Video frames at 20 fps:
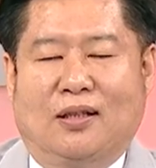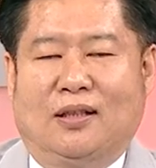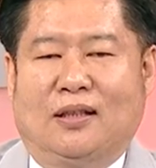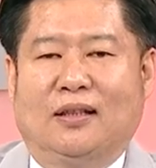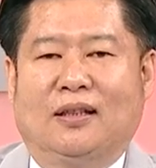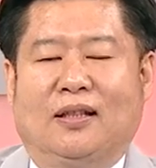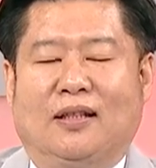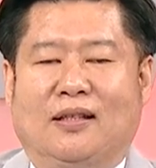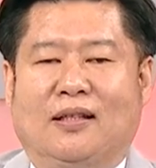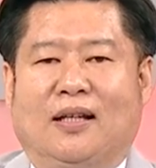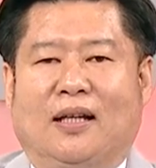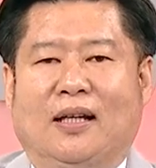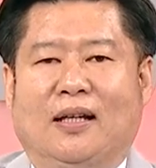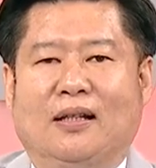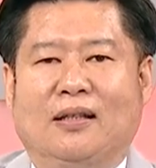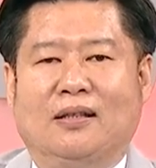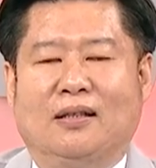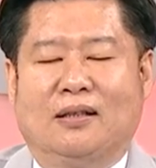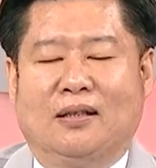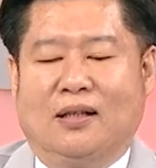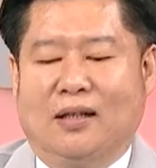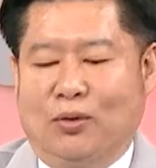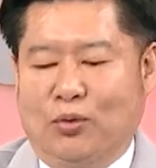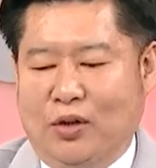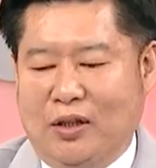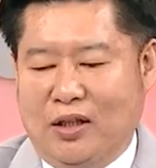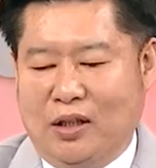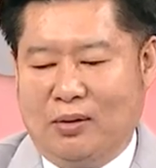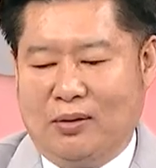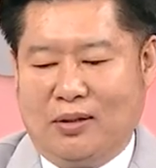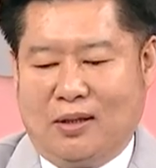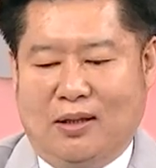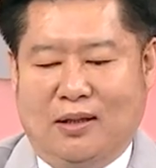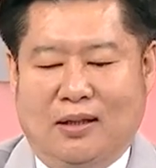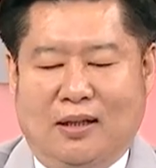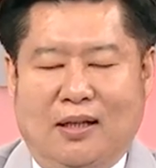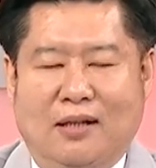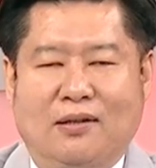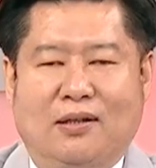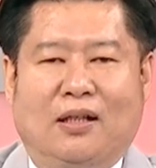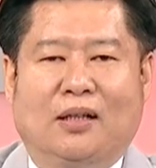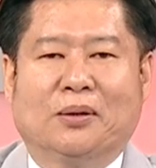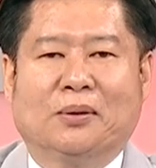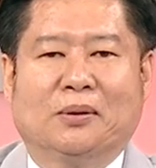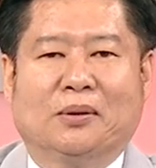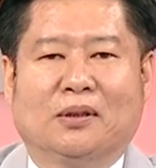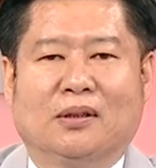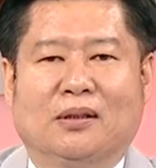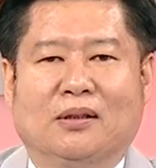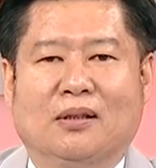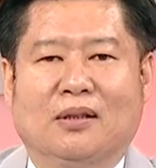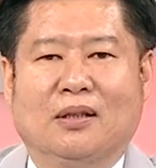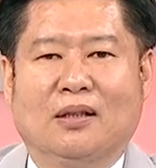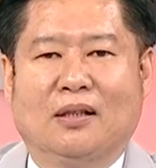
车的题材。这个问题我上次跟他讲过了，